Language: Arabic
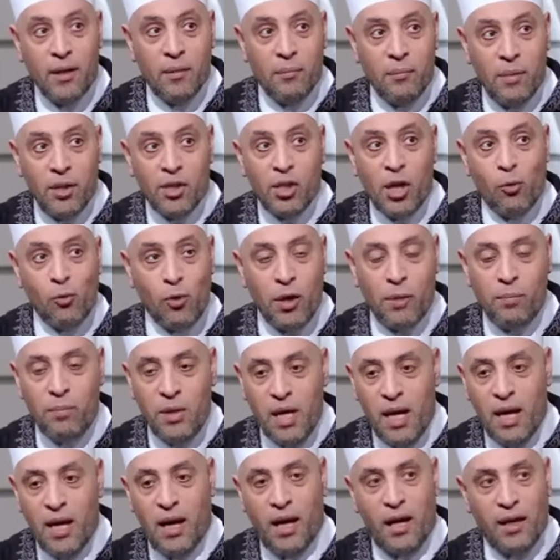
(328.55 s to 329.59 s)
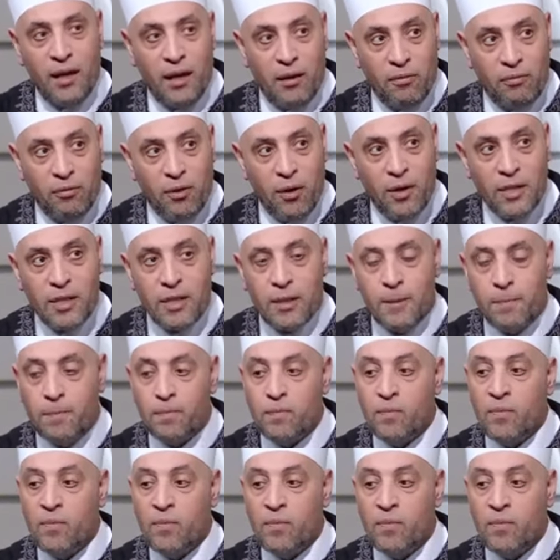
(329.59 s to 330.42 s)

بشاور بيها على الفرس